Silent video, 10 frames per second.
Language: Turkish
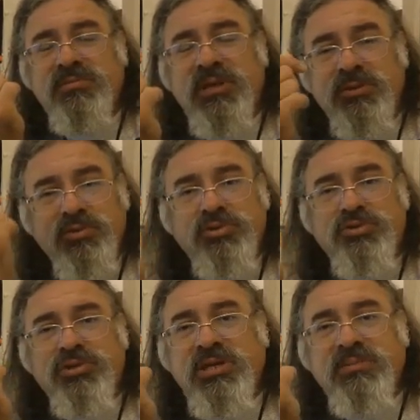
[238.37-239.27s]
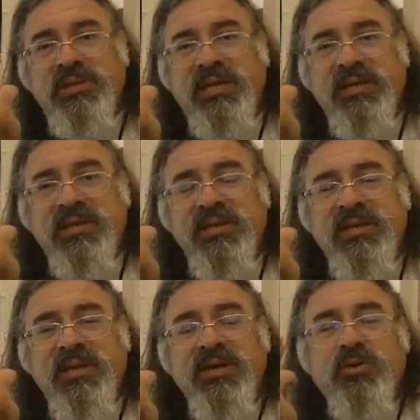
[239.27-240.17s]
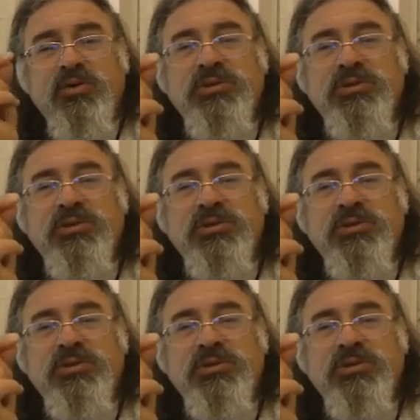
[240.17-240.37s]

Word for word: Yani duş suyu gibi değil. O